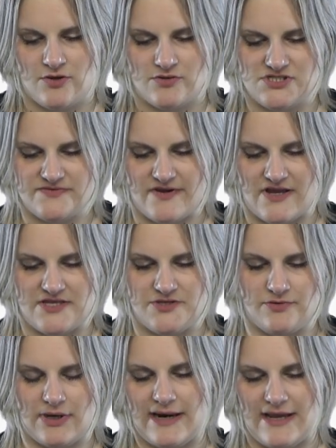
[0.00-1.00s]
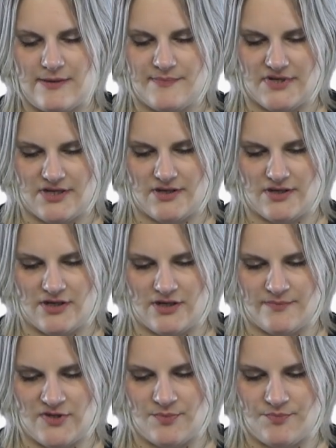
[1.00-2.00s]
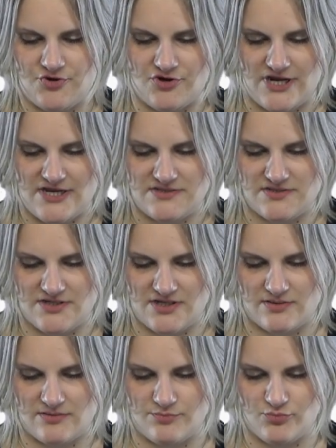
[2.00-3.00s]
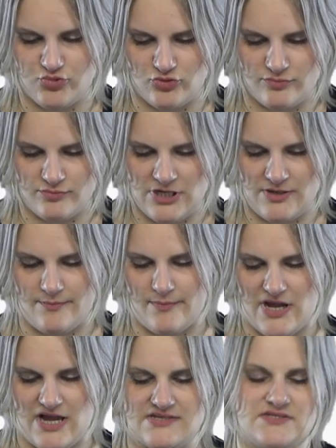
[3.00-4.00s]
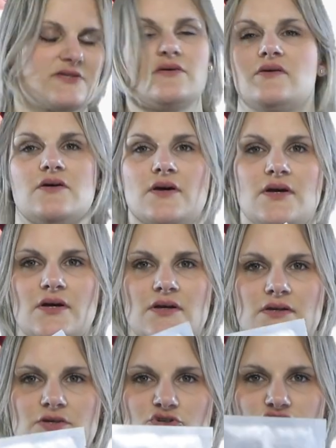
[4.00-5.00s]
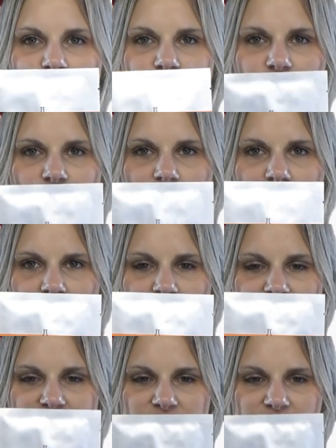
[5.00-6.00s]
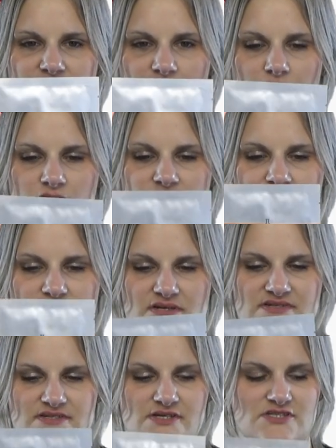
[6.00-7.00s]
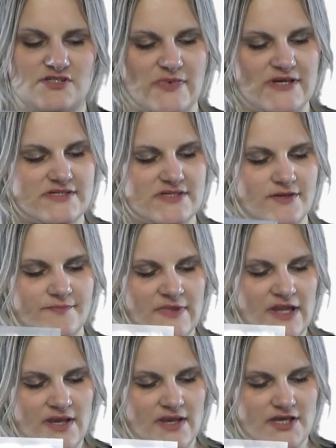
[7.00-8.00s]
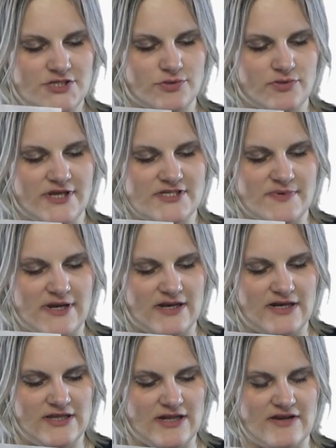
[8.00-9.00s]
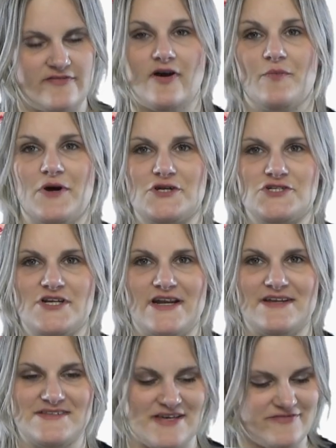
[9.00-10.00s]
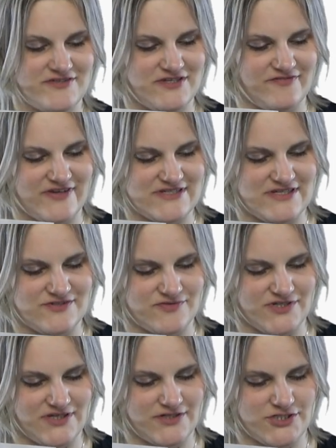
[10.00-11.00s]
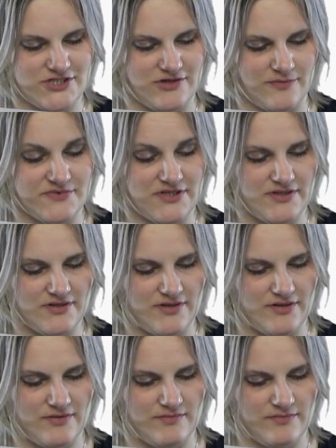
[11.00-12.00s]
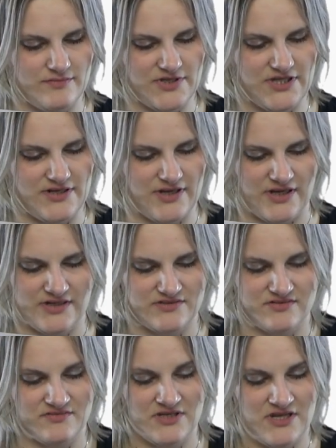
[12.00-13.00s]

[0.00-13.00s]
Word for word: Und zwar Eurolab ähm, Brightening Boom Mask. So sieht sie aus. Ist eine Gesichtsmaske. Ich gucke jetzt parallel einfach mal schnell ins Heftchen, was dazu drin steht, ob die ähm, jeder hat.